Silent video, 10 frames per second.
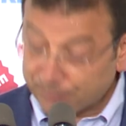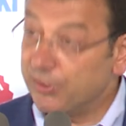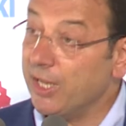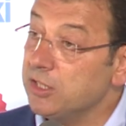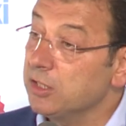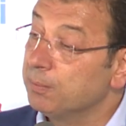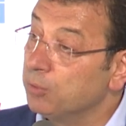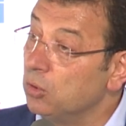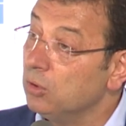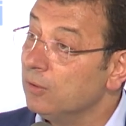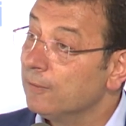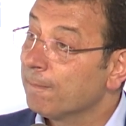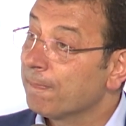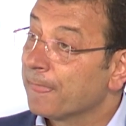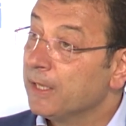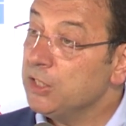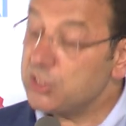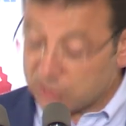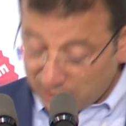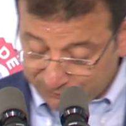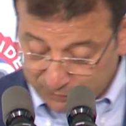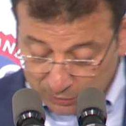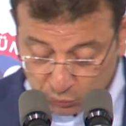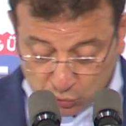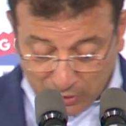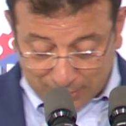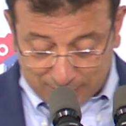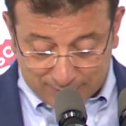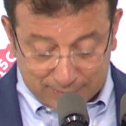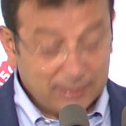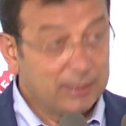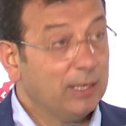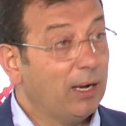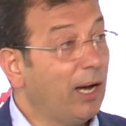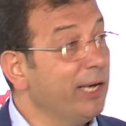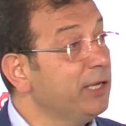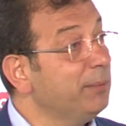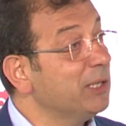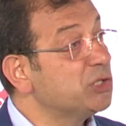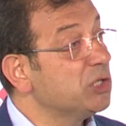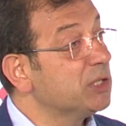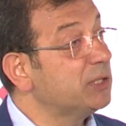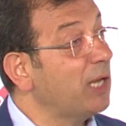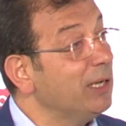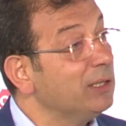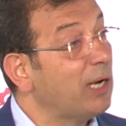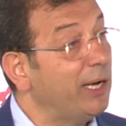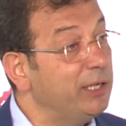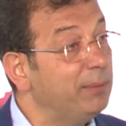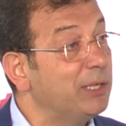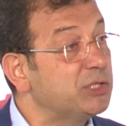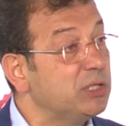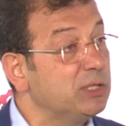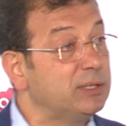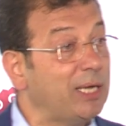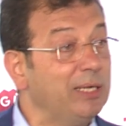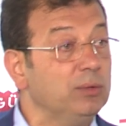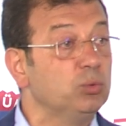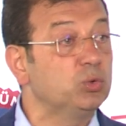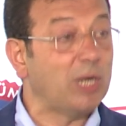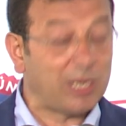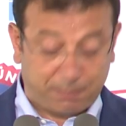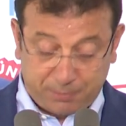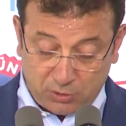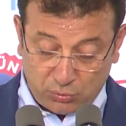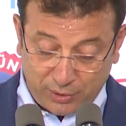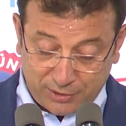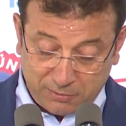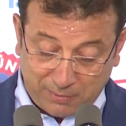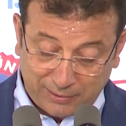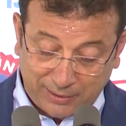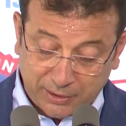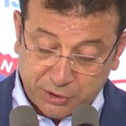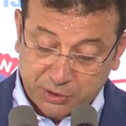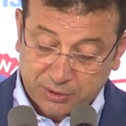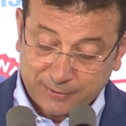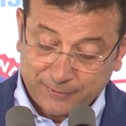Nedir bu? İsraftan uzak, ayırmacılıktan, kayırmacılıktan uzak bir yönetim anlayışı.